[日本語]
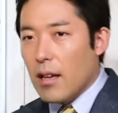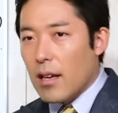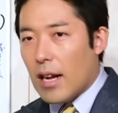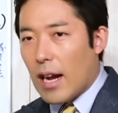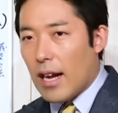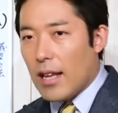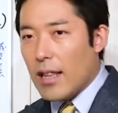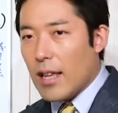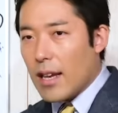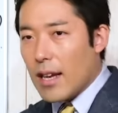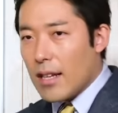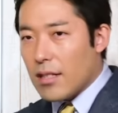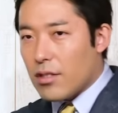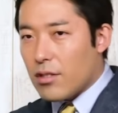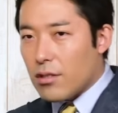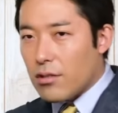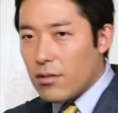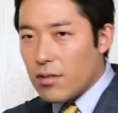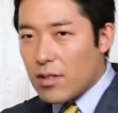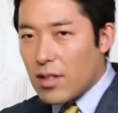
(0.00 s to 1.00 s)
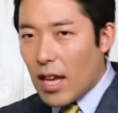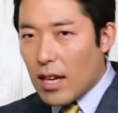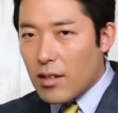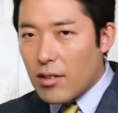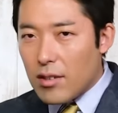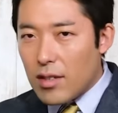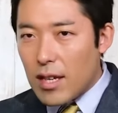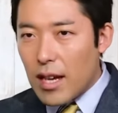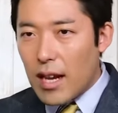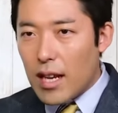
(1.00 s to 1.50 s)
金が潤
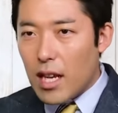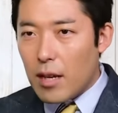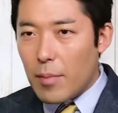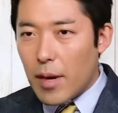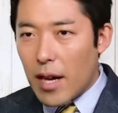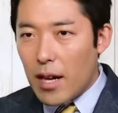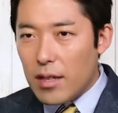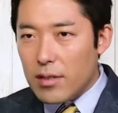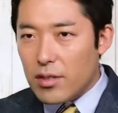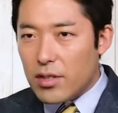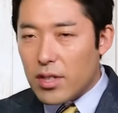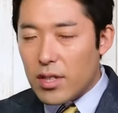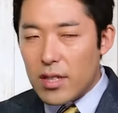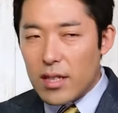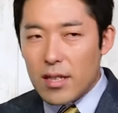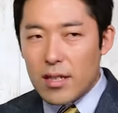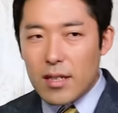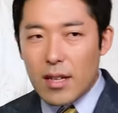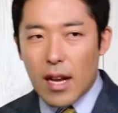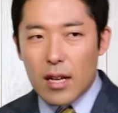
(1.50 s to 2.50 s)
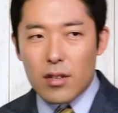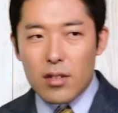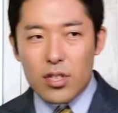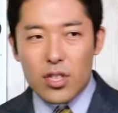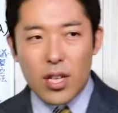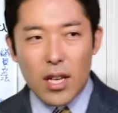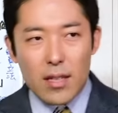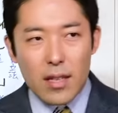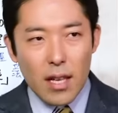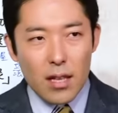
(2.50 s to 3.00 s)
沢にあれば人格
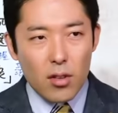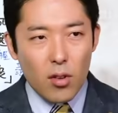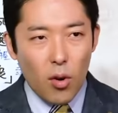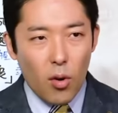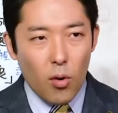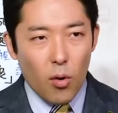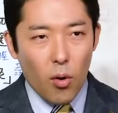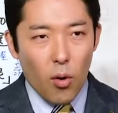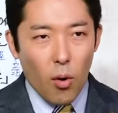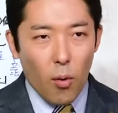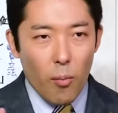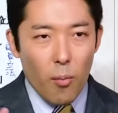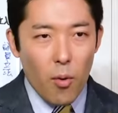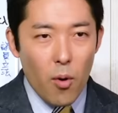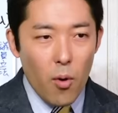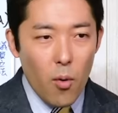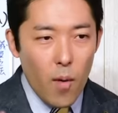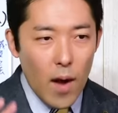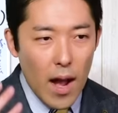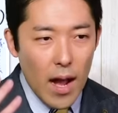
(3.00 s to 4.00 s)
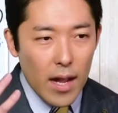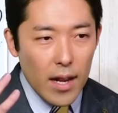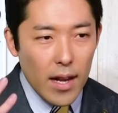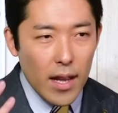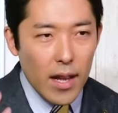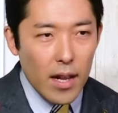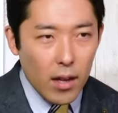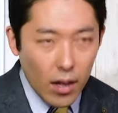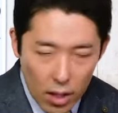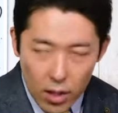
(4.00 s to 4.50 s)
者だと思わ
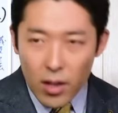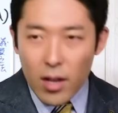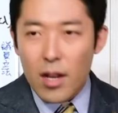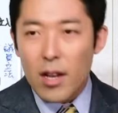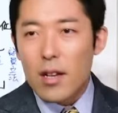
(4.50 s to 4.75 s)
れる